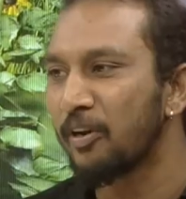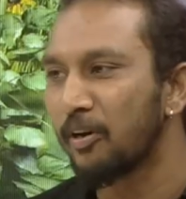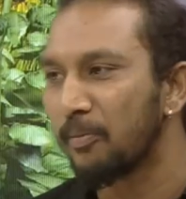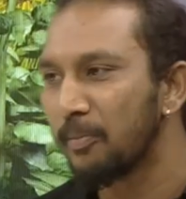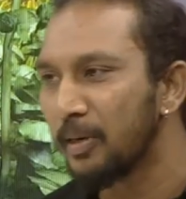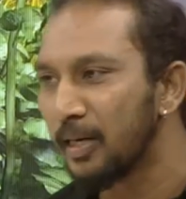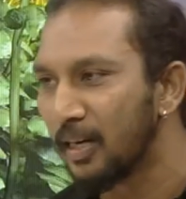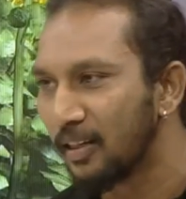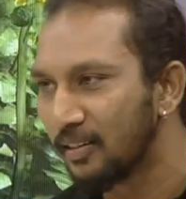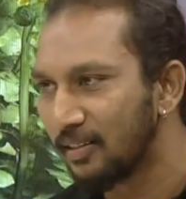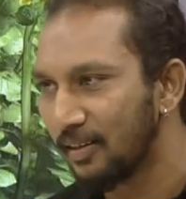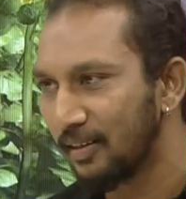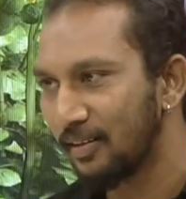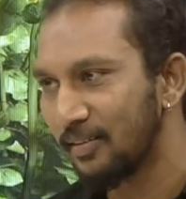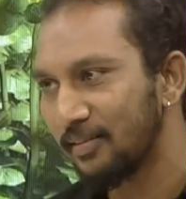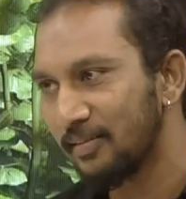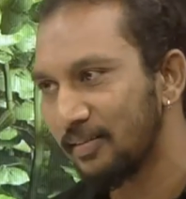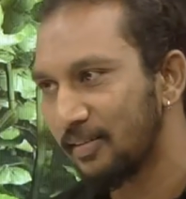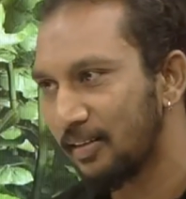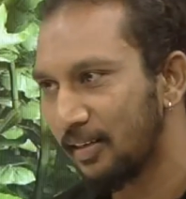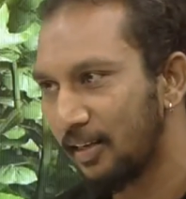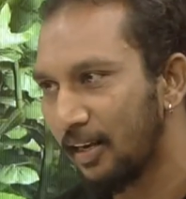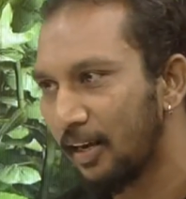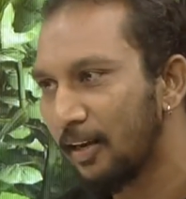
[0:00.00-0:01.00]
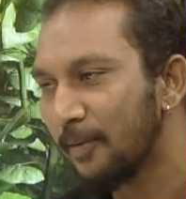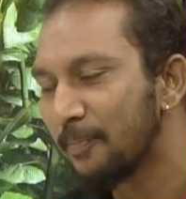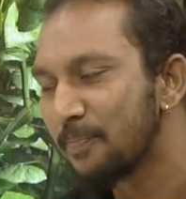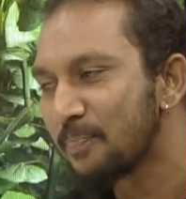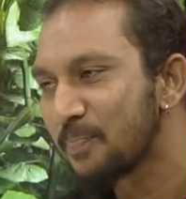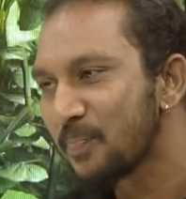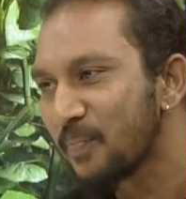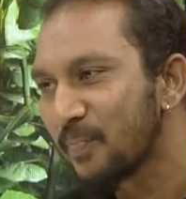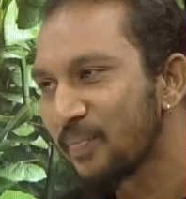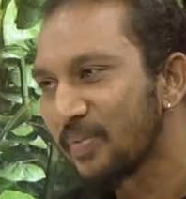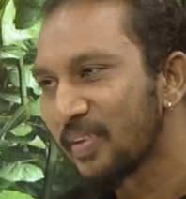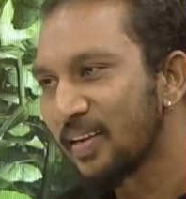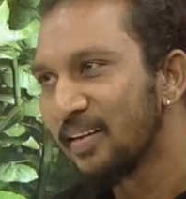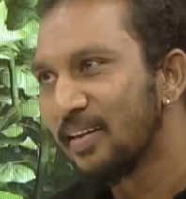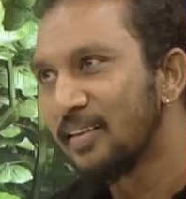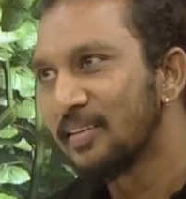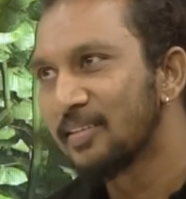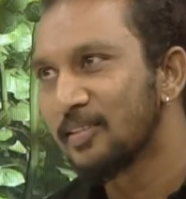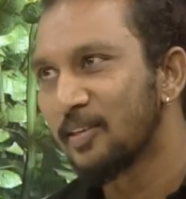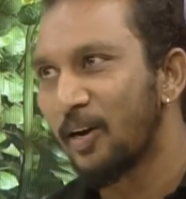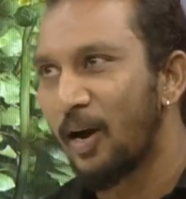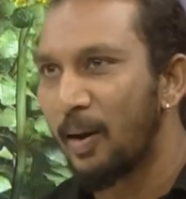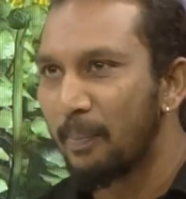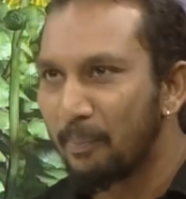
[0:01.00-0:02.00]
வில் பி நத்திங் இல்லையா
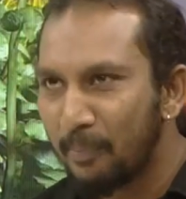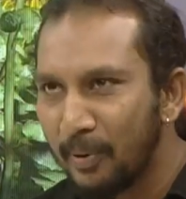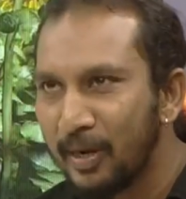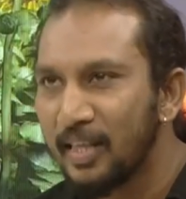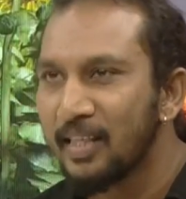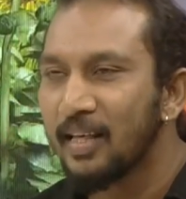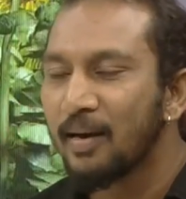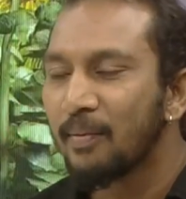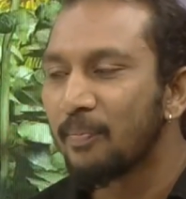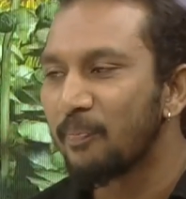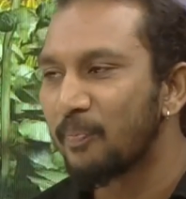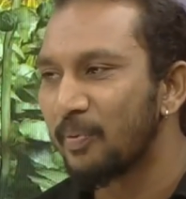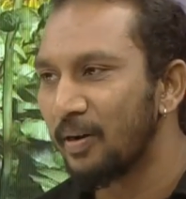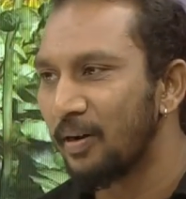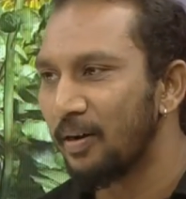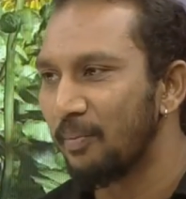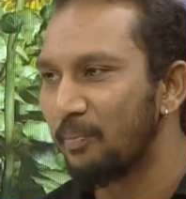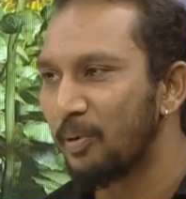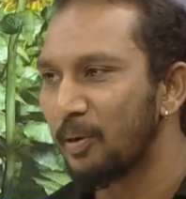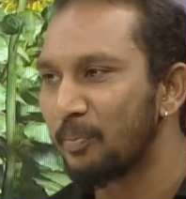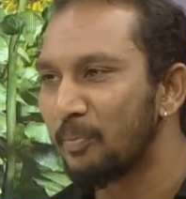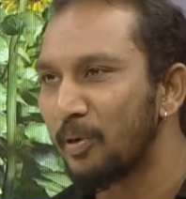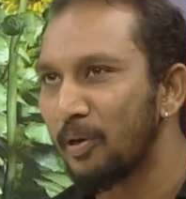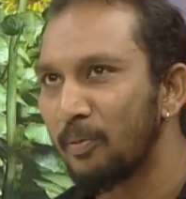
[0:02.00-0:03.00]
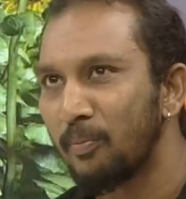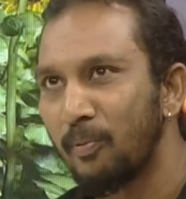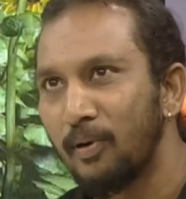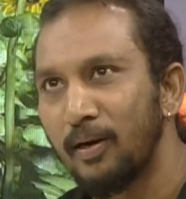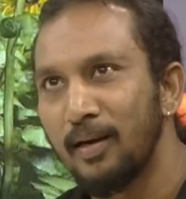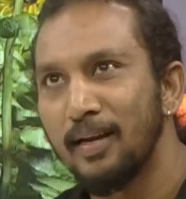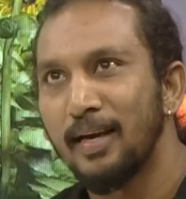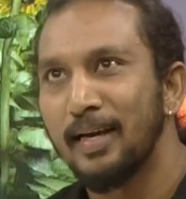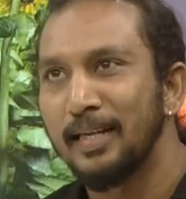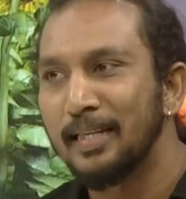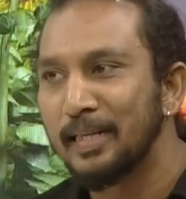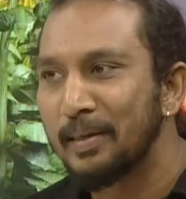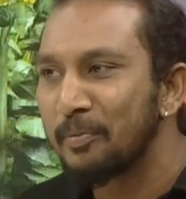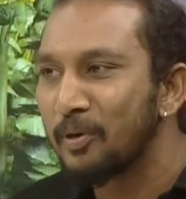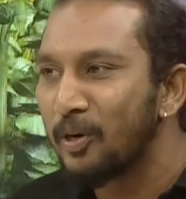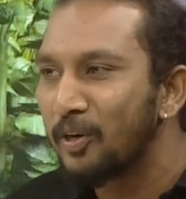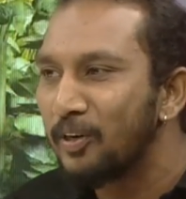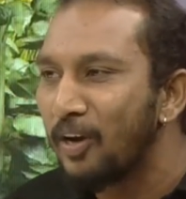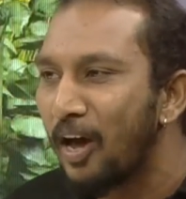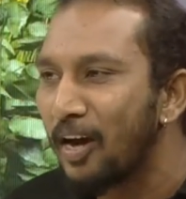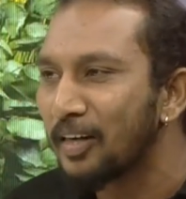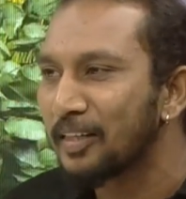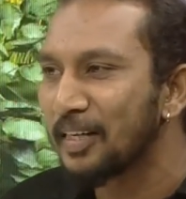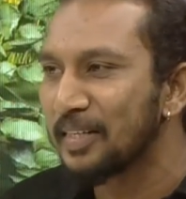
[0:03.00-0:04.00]
ஸோ அப்படி தான் ப்ரிப்பேர் பண்ணேன்
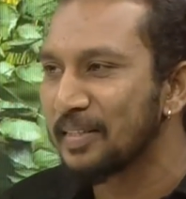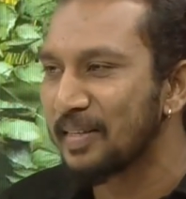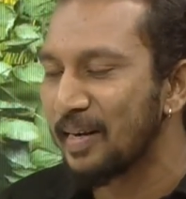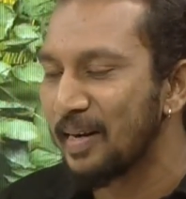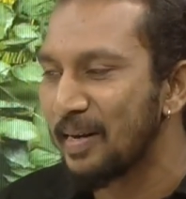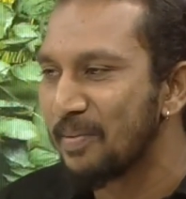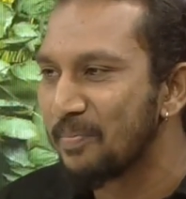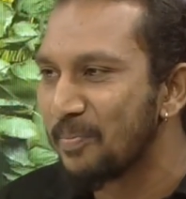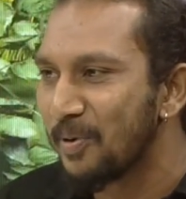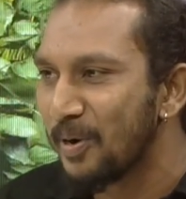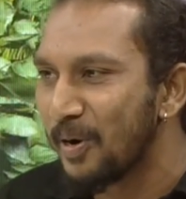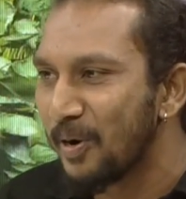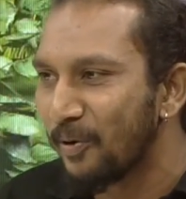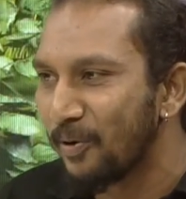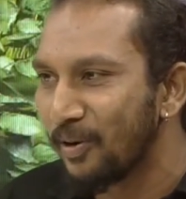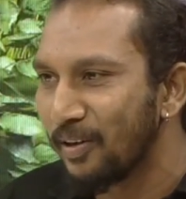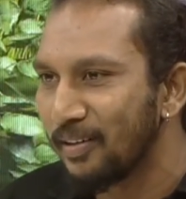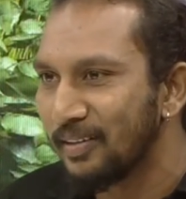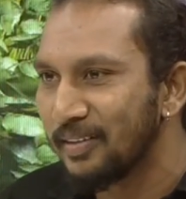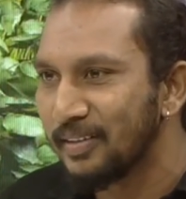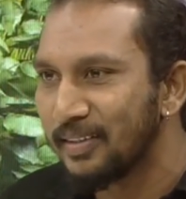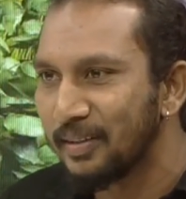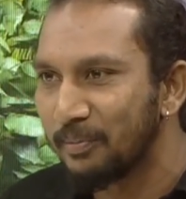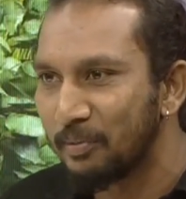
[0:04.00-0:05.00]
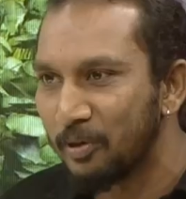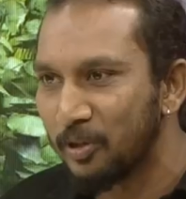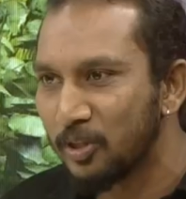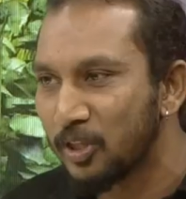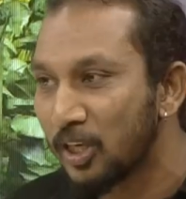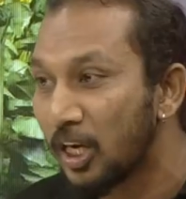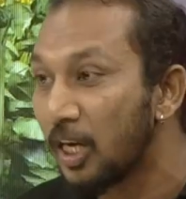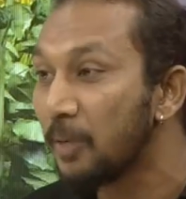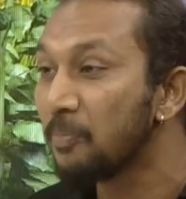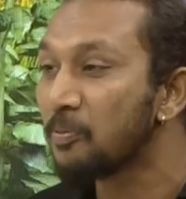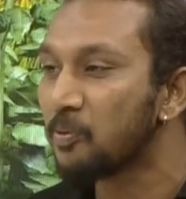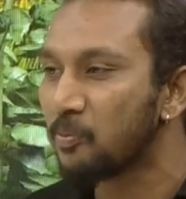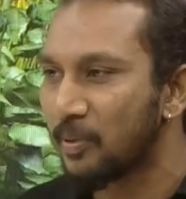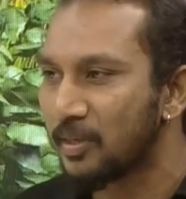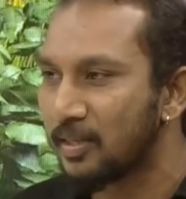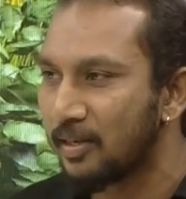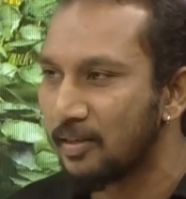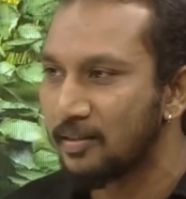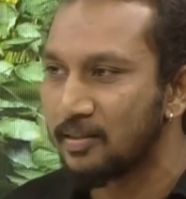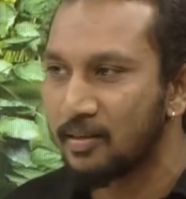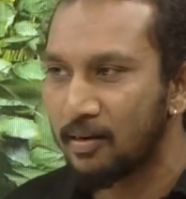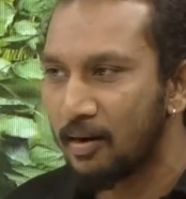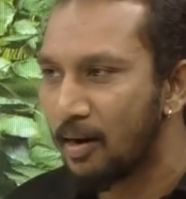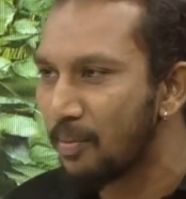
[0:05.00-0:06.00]
அதுக்கப்புறம் டாக்டர்ஸ் எல்லாம் போய் உட்காந்து அப்புறம் ஸ்லீப்
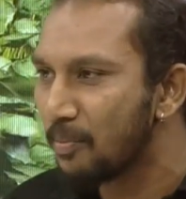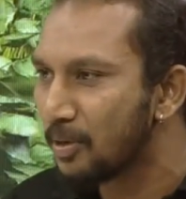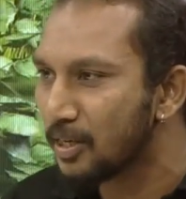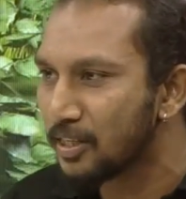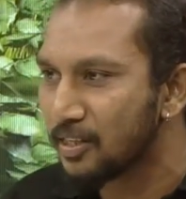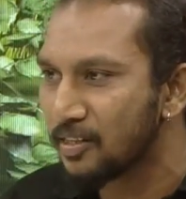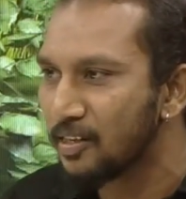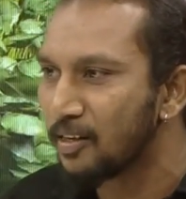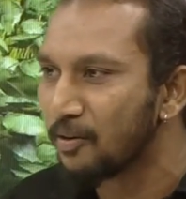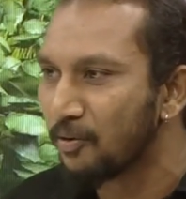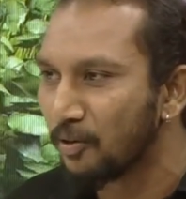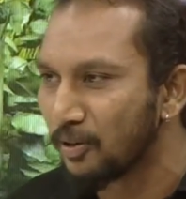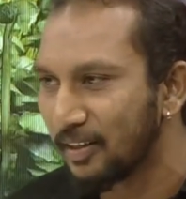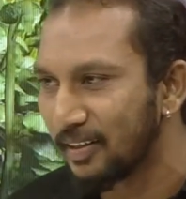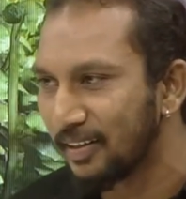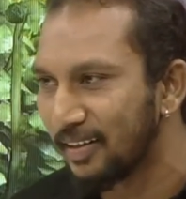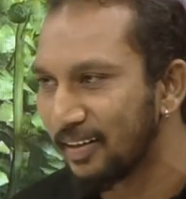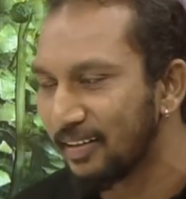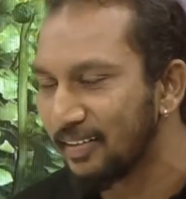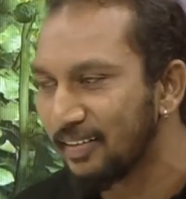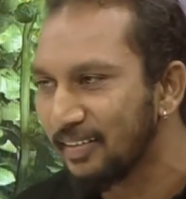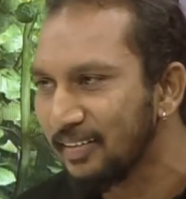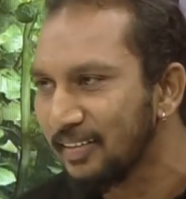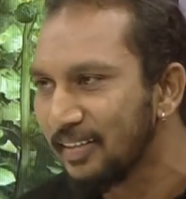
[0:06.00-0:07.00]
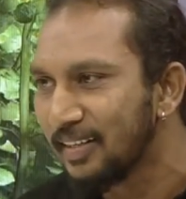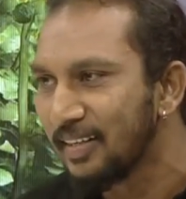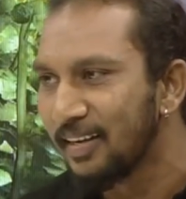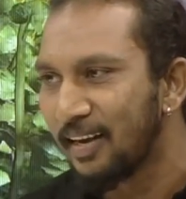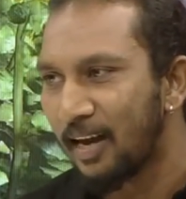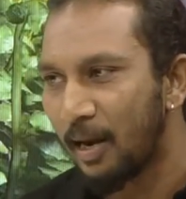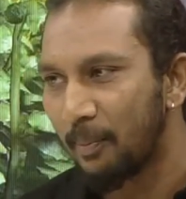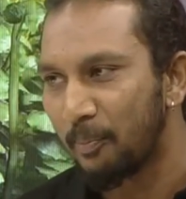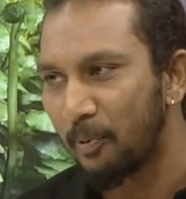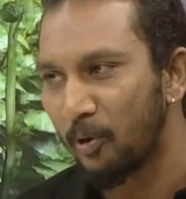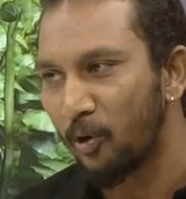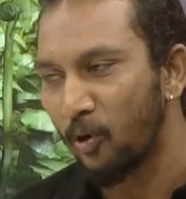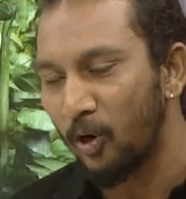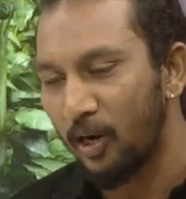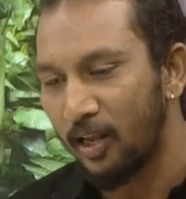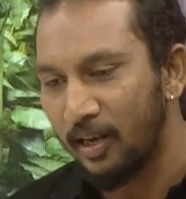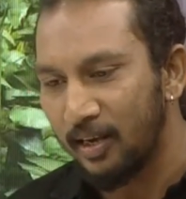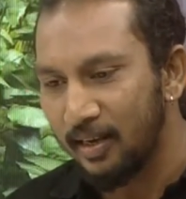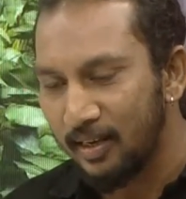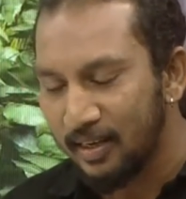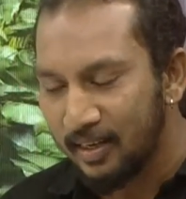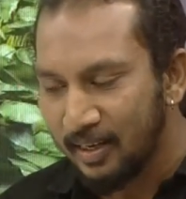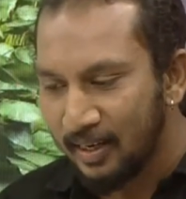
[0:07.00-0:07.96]
ஸ்பெஷலிஸ்ட் ராமகிருஷ்ணன் ஒருத்தர் இருக்காரு அப்போலோவில்